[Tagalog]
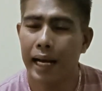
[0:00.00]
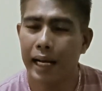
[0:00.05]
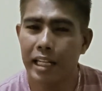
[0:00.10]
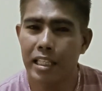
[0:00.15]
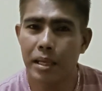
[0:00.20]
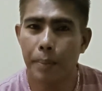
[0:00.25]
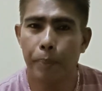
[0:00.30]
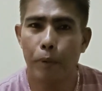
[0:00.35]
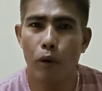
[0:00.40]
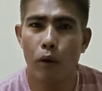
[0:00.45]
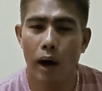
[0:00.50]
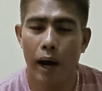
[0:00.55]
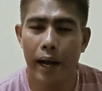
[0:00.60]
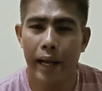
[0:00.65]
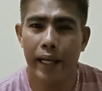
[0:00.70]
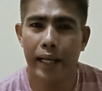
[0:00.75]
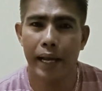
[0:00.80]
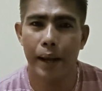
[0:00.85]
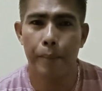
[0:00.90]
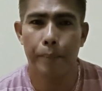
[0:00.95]
ang isa po
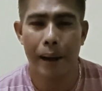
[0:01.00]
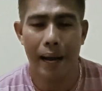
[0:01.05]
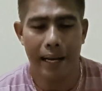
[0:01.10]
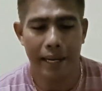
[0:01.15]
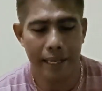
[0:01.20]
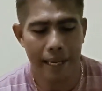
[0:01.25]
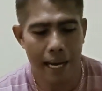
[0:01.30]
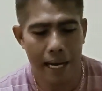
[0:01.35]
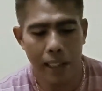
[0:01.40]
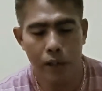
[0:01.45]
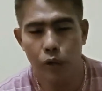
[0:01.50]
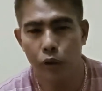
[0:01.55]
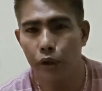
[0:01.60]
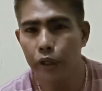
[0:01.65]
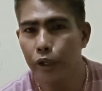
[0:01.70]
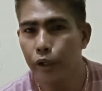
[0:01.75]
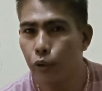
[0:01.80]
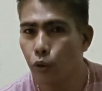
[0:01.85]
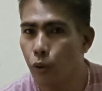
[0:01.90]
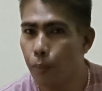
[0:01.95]
ay kay paring
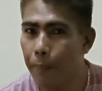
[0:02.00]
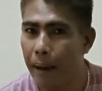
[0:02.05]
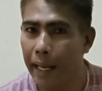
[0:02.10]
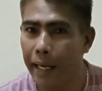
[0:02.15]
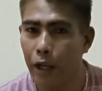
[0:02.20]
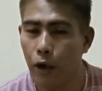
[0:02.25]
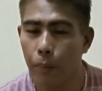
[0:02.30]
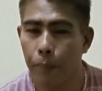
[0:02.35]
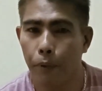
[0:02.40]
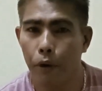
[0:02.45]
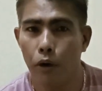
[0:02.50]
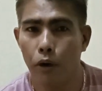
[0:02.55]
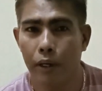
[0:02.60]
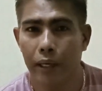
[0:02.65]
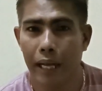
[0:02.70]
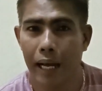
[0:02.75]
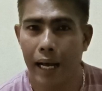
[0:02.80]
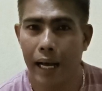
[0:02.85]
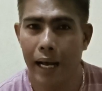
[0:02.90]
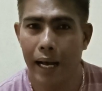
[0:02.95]
Atoy, yung pare ko po
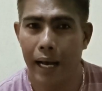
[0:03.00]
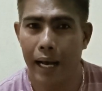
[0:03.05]
na